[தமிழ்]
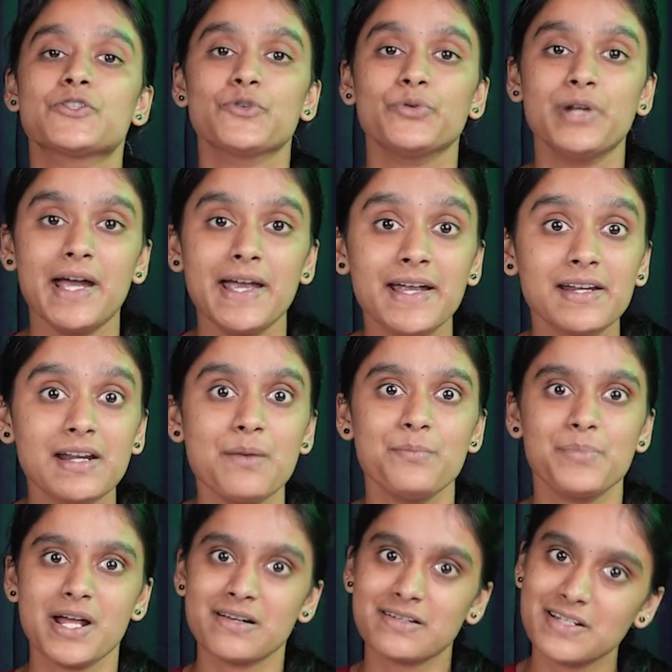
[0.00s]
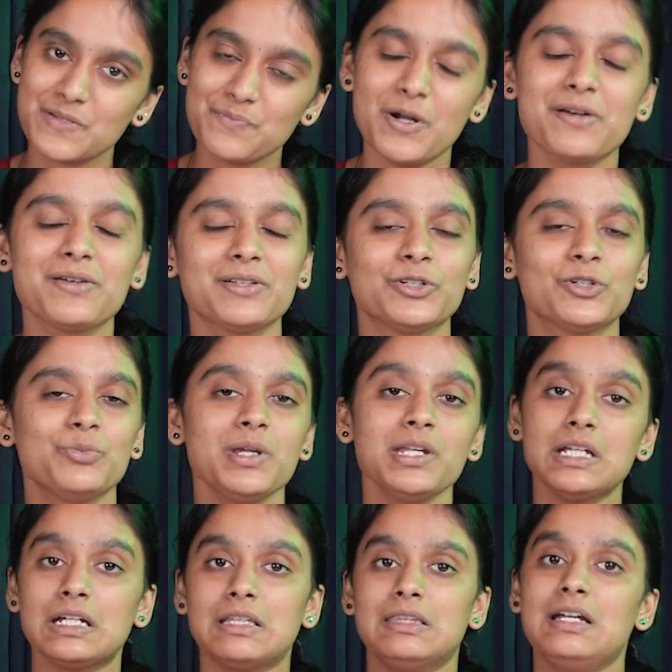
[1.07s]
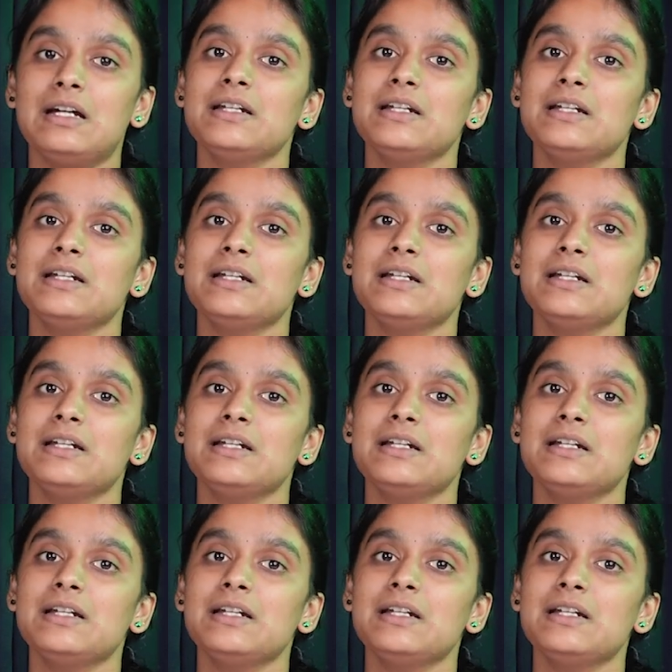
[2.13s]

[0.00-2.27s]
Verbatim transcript: ஸோ டயக்ராம் ப்ராக்டிஸ் பண்ணுறதுக்குமே நீங்கள்